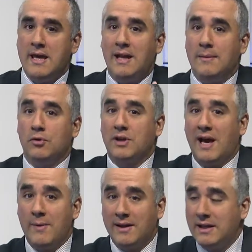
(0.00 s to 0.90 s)
y el
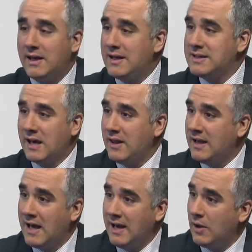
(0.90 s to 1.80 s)
desmontaje va a tener que ser
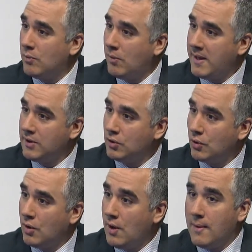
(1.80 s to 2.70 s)
radical en algún
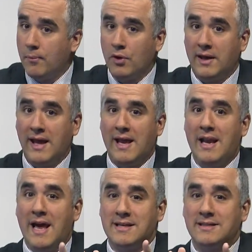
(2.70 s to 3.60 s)
momento, porque
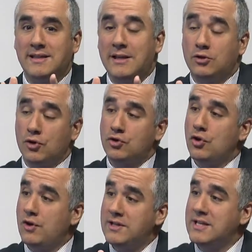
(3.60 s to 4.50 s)
las
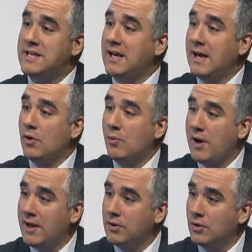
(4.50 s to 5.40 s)
distorsiones se siguen
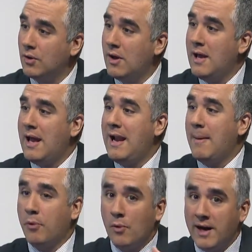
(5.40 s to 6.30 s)
acumulando,
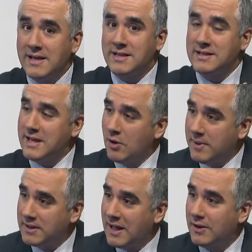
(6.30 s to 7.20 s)
la pobreza sigue
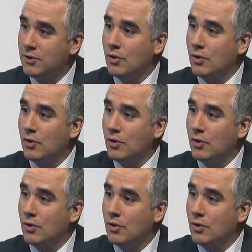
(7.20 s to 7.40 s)
aumentando.